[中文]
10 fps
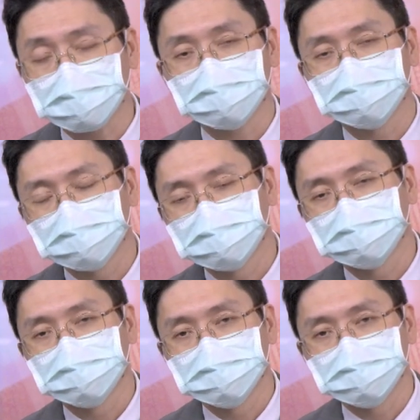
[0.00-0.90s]
啦，
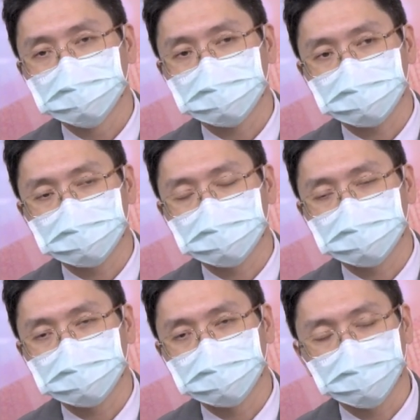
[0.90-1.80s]

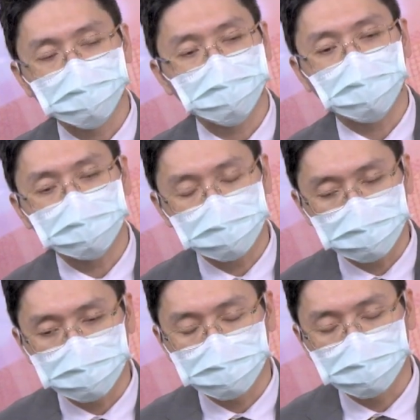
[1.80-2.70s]
因为面板
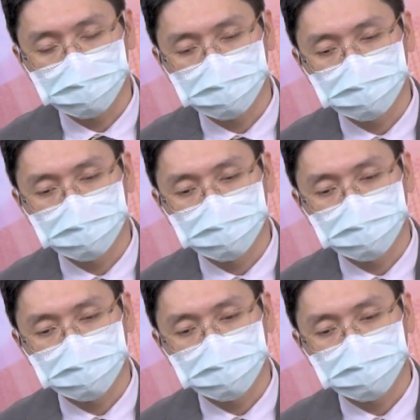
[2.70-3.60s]
跌。
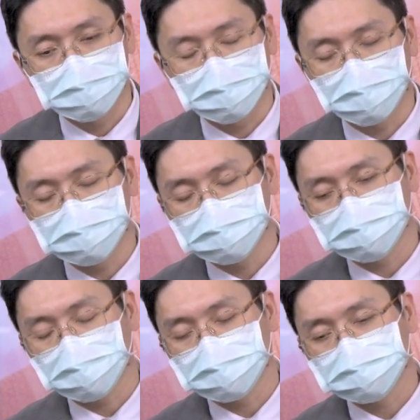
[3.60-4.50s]
然后金
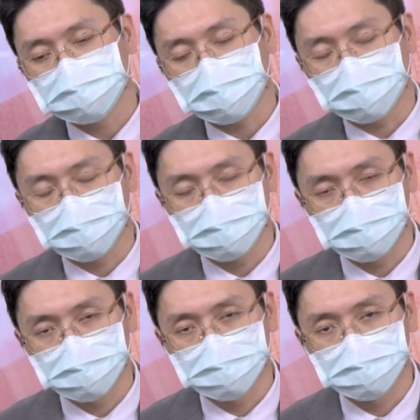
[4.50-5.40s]
融大工涨，
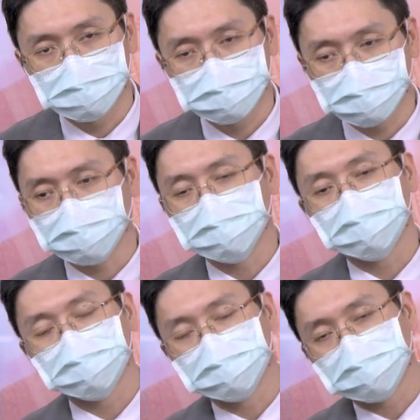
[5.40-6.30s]
所以原
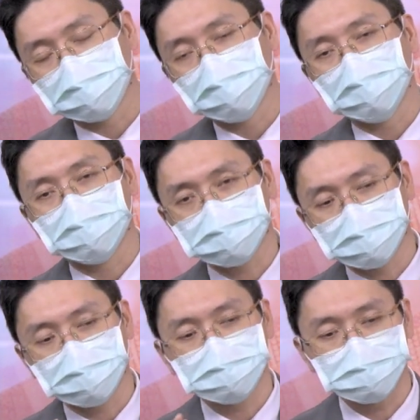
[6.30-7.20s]
本我们很看好再
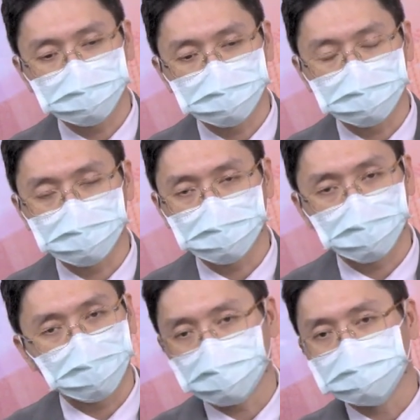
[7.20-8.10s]
外一些部分，
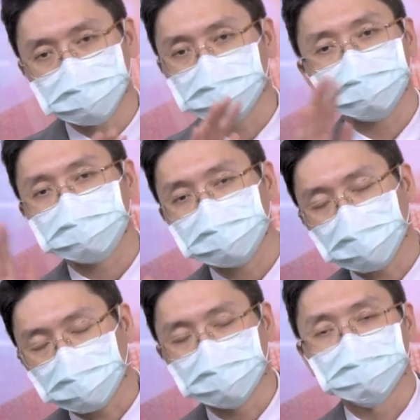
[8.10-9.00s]
后来我们也都输
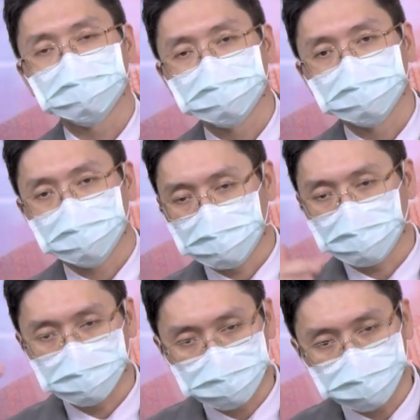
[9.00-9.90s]
掉了，
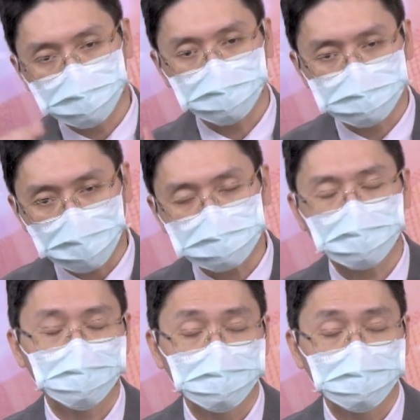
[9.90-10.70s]
它被双头夹杀。